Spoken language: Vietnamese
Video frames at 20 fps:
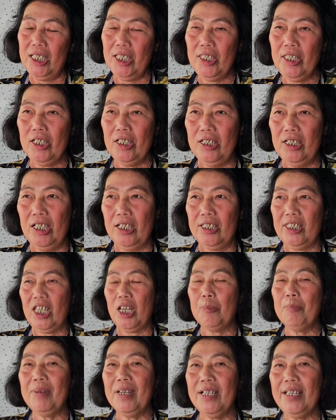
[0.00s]
Tới từ à,
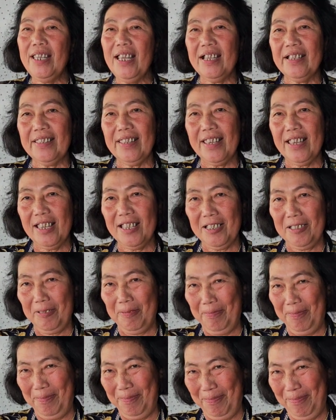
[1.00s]
chợ mới An Giang.
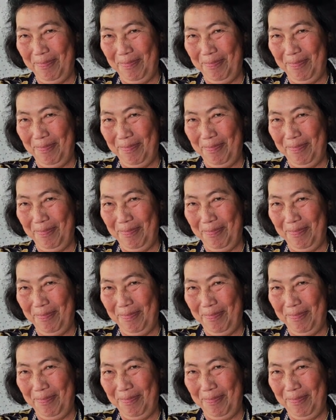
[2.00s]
